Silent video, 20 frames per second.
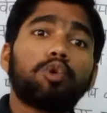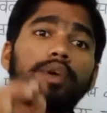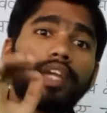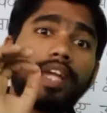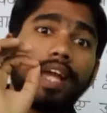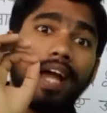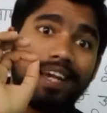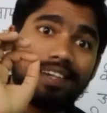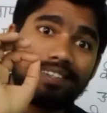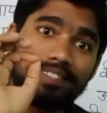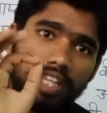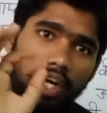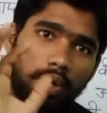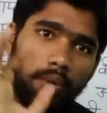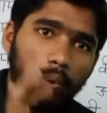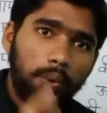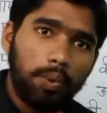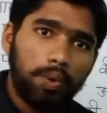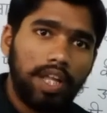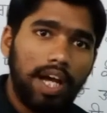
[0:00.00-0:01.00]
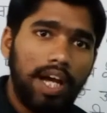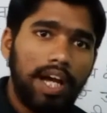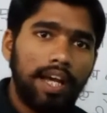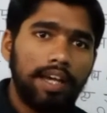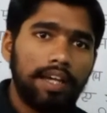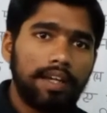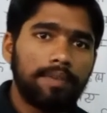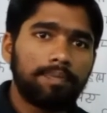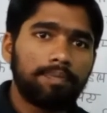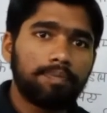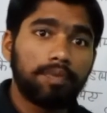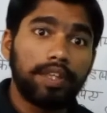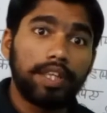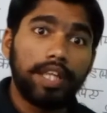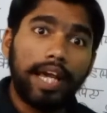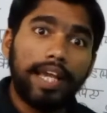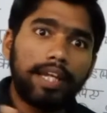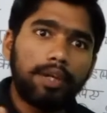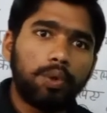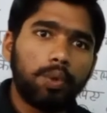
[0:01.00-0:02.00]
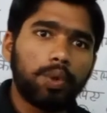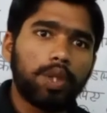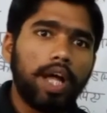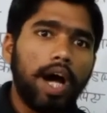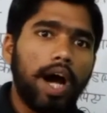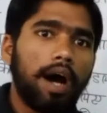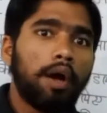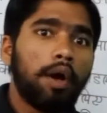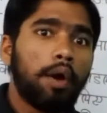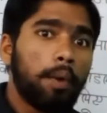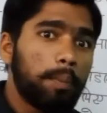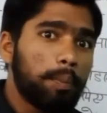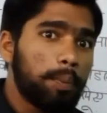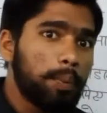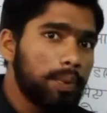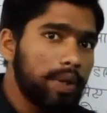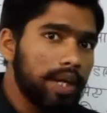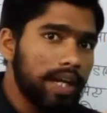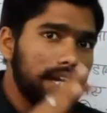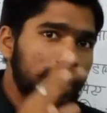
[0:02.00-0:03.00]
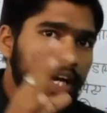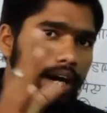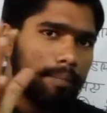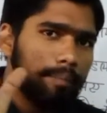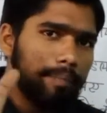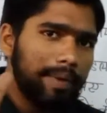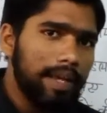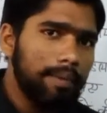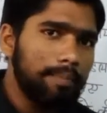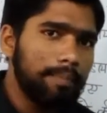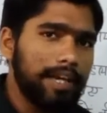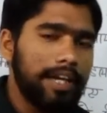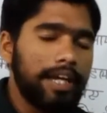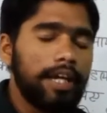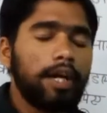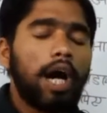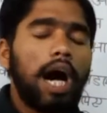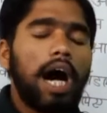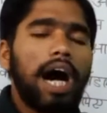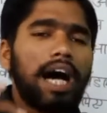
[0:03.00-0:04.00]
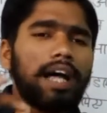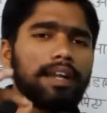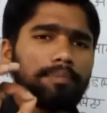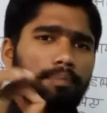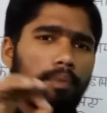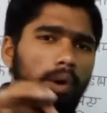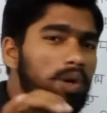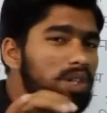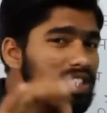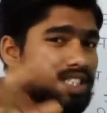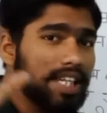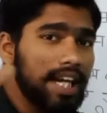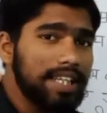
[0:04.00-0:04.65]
तो क्या ऐसा होता है नहीं होता पूरे कमरे में हल बहुत